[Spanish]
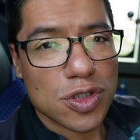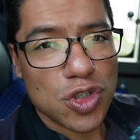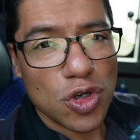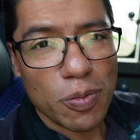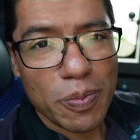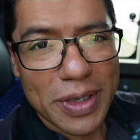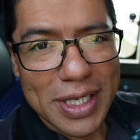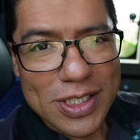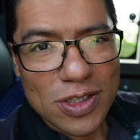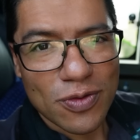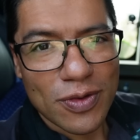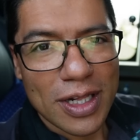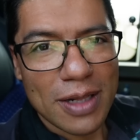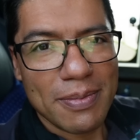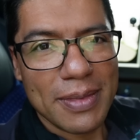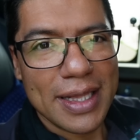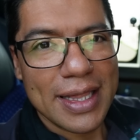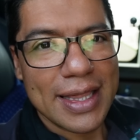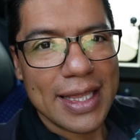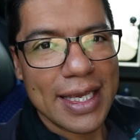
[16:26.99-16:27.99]
Yo
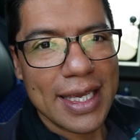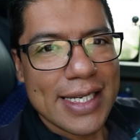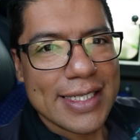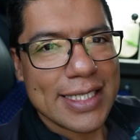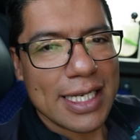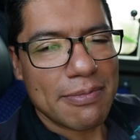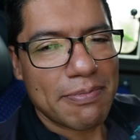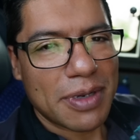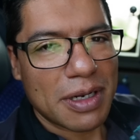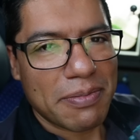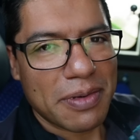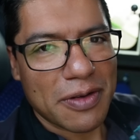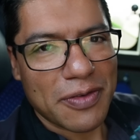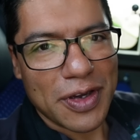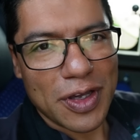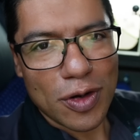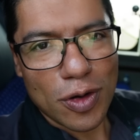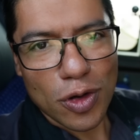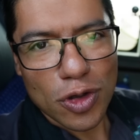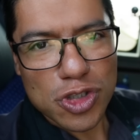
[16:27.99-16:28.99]
personalmente siempre
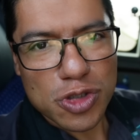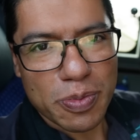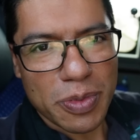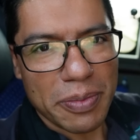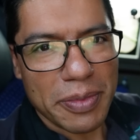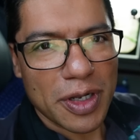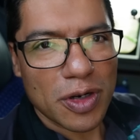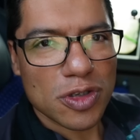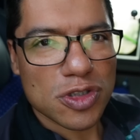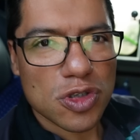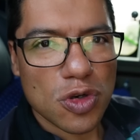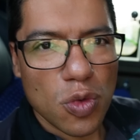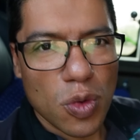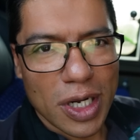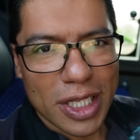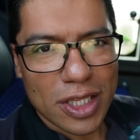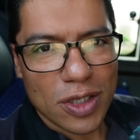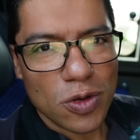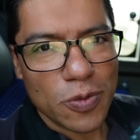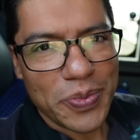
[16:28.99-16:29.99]
prefiero los primeros
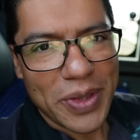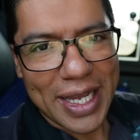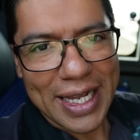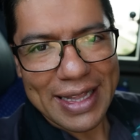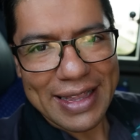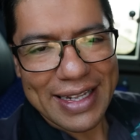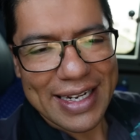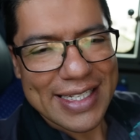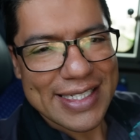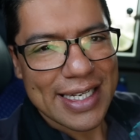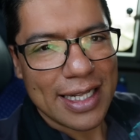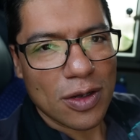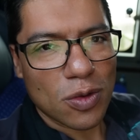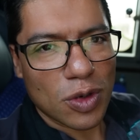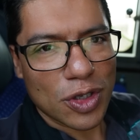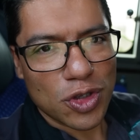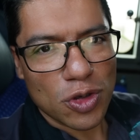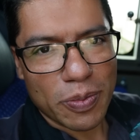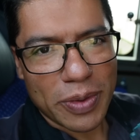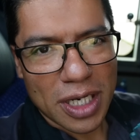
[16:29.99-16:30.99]
cuatro, el 3 y el
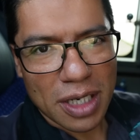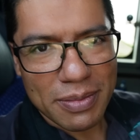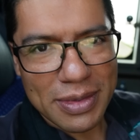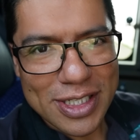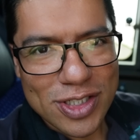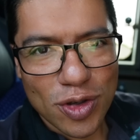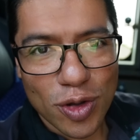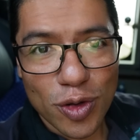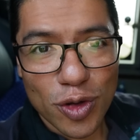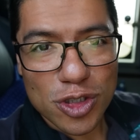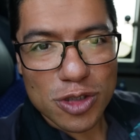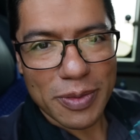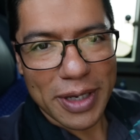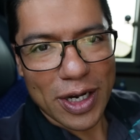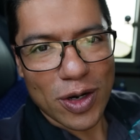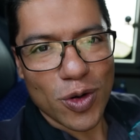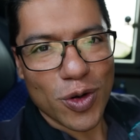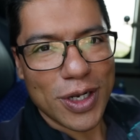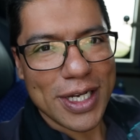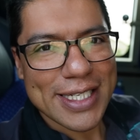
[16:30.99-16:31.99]
4 para mí son los
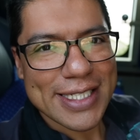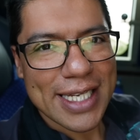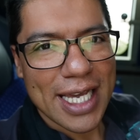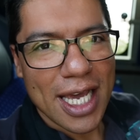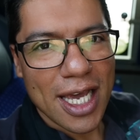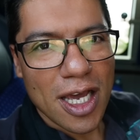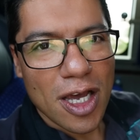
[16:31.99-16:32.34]
mejores,